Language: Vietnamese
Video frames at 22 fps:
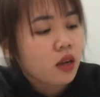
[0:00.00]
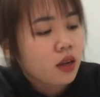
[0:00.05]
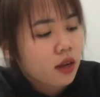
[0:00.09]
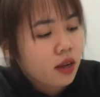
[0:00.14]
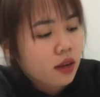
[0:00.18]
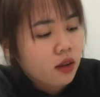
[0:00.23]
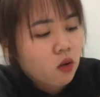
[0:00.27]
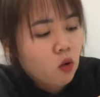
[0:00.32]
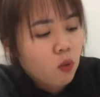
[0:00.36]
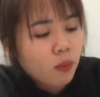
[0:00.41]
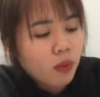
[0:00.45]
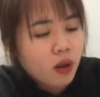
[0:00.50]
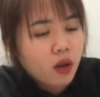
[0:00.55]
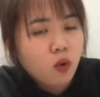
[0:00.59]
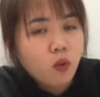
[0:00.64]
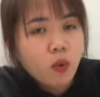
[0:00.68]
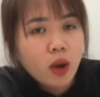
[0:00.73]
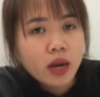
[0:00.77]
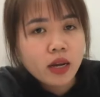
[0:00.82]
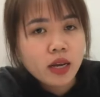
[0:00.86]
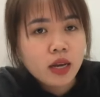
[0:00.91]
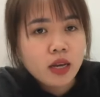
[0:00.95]
cái hộp bên
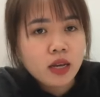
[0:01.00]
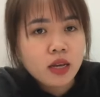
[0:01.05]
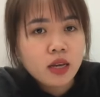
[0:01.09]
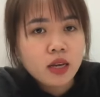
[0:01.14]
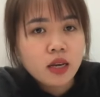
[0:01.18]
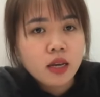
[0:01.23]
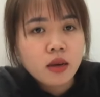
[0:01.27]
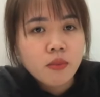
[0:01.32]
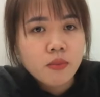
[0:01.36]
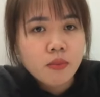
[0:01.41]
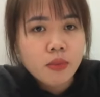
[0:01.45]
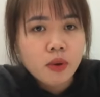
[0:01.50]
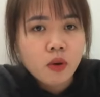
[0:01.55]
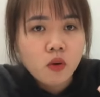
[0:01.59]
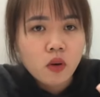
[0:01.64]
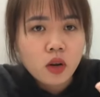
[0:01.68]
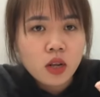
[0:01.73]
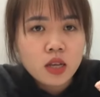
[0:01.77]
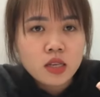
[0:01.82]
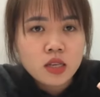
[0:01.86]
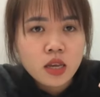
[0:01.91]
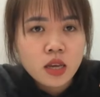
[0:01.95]
ngoài này mình có
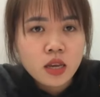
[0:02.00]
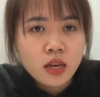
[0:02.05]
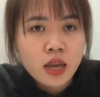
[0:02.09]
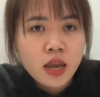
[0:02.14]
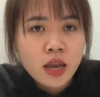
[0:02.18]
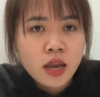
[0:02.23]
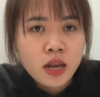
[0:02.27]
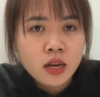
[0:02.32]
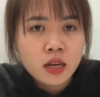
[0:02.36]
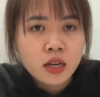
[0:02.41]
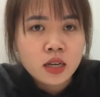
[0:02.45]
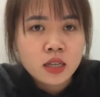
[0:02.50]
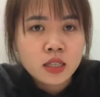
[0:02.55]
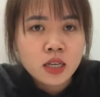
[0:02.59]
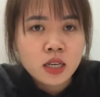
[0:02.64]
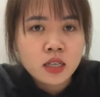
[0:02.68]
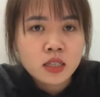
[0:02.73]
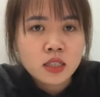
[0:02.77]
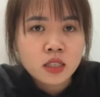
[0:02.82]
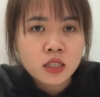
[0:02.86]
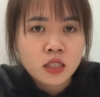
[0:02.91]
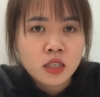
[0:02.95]
thể dễ để để
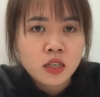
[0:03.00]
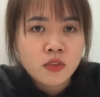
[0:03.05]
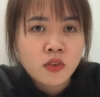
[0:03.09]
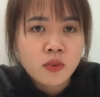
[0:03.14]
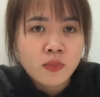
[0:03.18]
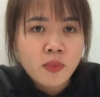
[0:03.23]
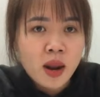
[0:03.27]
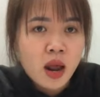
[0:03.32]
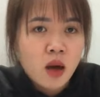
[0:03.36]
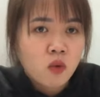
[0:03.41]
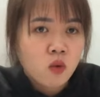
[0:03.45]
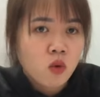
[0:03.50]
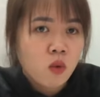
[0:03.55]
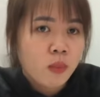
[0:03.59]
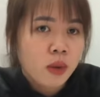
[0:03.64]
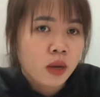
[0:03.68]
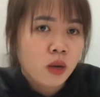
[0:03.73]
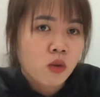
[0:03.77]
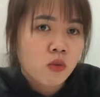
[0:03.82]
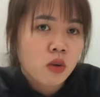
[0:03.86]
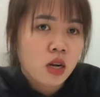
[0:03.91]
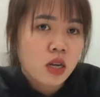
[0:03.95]
trang trí cái phần bài học của mình
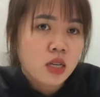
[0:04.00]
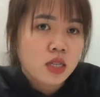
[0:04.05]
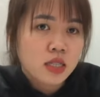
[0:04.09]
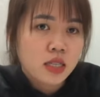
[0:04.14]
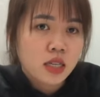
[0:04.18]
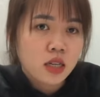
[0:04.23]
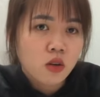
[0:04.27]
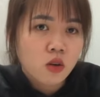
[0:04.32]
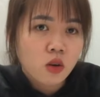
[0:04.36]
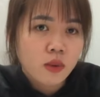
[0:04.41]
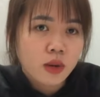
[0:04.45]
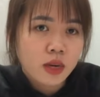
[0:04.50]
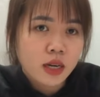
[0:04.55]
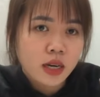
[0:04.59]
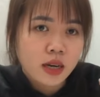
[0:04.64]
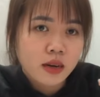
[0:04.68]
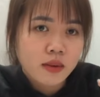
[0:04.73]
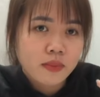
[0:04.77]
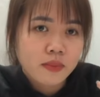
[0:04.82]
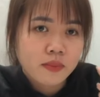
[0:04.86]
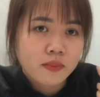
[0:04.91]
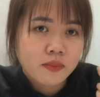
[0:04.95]
cũng rất là xinh luôn các bạn nhé
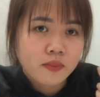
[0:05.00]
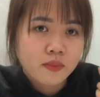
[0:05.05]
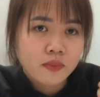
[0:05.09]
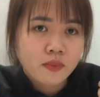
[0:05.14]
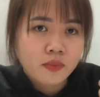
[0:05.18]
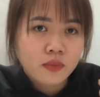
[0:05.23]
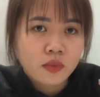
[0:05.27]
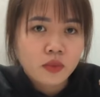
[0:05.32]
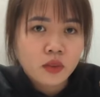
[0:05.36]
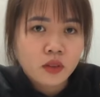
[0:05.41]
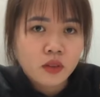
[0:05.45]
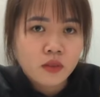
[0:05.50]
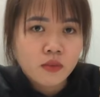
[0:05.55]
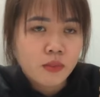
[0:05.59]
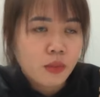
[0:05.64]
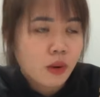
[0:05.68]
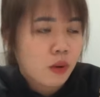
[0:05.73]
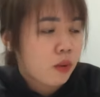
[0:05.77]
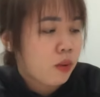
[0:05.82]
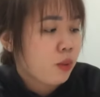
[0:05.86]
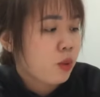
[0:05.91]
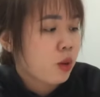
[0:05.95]

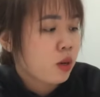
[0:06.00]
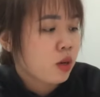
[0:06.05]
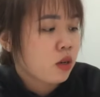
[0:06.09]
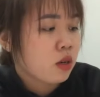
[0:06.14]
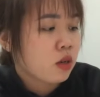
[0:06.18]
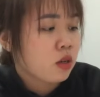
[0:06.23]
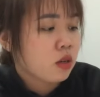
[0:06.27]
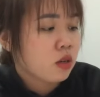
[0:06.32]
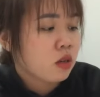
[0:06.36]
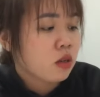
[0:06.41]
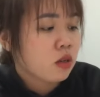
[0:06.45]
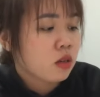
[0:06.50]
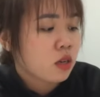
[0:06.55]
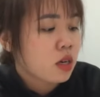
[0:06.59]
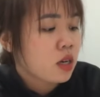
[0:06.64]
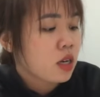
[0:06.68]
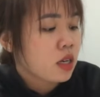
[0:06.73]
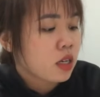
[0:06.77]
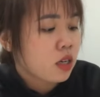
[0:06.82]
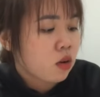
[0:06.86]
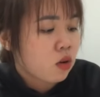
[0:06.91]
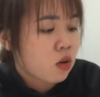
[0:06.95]
mèo mình mua được, được rất là
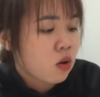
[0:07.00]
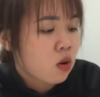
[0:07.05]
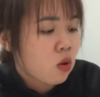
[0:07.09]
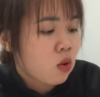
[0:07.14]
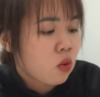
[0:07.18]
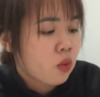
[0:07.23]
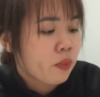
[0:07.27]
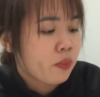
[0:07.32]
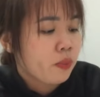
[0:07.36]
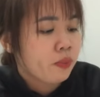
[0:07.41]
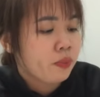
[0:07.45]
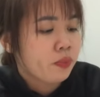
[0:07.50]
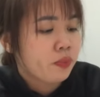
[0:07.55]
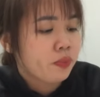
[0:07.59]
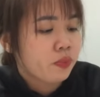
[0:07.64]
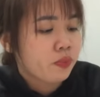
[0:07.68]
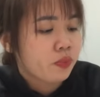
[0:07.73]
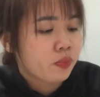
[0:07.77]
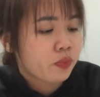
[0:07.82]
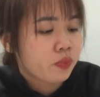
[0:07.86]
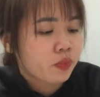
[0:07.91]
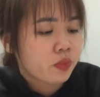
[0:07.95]
nhiều đồ
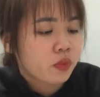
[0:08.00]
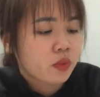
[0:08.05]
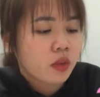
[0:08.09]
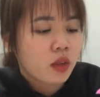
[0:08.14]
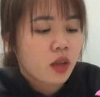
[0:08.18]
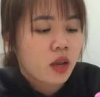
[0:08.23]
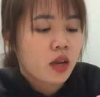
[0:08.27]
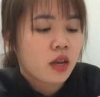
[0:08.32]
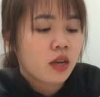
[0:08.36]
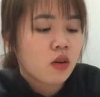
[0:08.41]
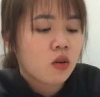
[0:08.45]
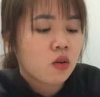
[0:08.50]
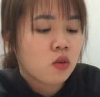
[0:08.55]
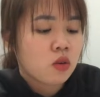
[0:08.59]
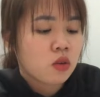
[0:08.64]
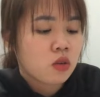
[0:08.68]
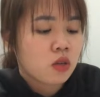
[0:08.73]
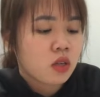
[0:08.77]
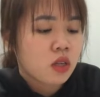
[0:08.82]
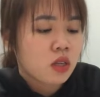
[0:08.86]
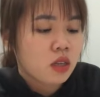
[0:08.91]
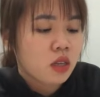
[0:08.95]
này đều
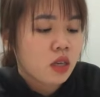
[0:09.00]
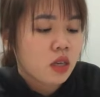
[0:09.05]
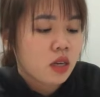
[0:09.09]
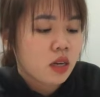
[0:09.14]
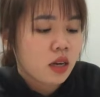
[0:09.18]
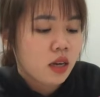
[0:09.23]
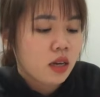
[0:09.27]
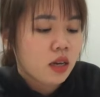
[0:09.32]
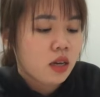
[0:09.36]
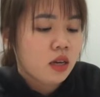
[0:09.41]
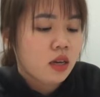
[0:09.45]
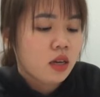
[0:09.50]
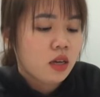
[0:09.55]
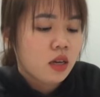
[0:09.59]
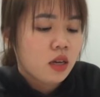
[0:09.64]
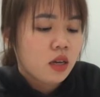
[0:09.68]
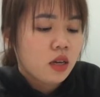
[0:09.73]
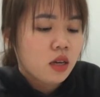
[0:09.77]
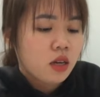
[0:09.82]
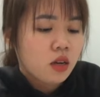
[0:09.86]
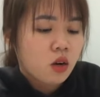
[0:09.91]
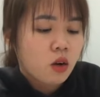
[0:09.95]
DT này
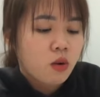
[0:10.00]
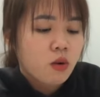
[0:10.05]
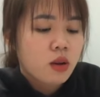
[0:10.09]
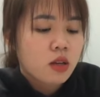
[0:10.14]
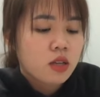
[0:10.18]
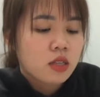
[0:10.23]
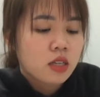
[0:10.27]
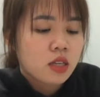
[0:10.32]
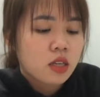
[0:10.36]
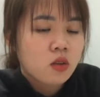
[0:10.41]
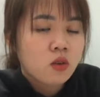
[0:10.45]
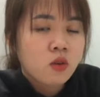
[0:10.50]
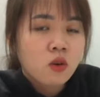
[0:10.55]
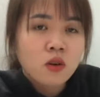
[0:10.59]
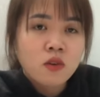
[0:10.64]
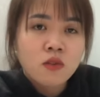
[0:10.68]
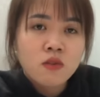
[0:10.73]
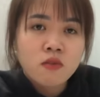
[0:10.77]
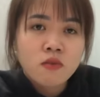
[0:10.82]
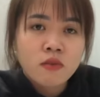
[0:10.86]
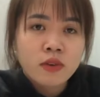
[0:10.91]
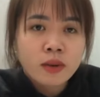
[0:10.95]
nó rất là xinh luôn
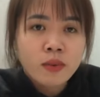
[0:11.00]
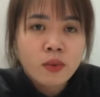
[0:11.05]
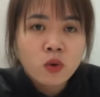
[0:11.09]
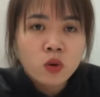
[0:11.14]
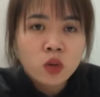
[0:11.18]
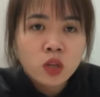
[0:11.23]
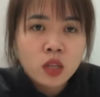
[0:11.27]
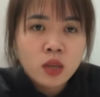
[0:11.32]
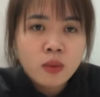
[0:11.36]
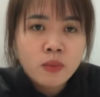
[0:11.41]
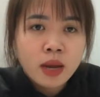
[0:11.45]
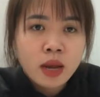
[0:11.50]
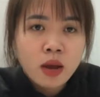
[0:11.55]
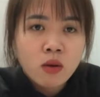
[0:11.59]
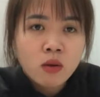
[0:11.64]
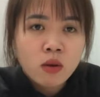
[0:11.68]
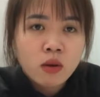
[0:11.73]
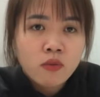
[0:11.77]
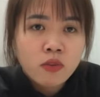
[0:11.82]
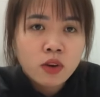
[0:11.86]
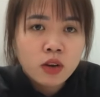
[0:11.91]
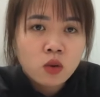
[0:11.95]
và các bạn có thể tham khảo
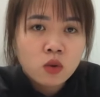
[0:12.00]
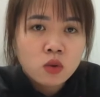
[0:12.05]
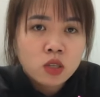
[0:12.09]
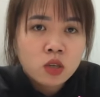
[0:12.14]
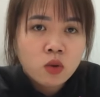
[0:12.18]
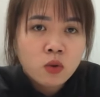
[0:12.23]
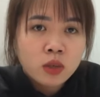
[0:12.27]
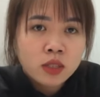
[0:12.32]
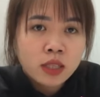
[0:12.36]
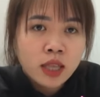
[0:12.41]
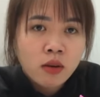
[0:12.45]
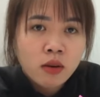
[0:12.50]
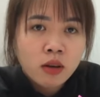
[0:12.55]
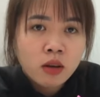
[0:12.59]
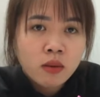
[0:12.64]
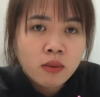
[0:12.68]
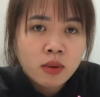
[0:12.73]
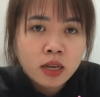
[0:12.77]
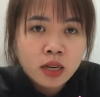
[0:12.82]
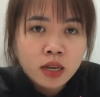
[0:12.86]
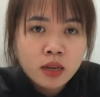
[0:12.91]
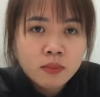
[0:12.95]
phần đồ chơi quả táo này các
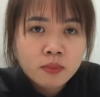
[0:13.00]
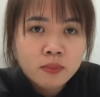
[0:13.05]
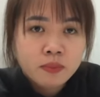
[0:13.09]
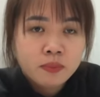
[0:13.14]
bạn nhé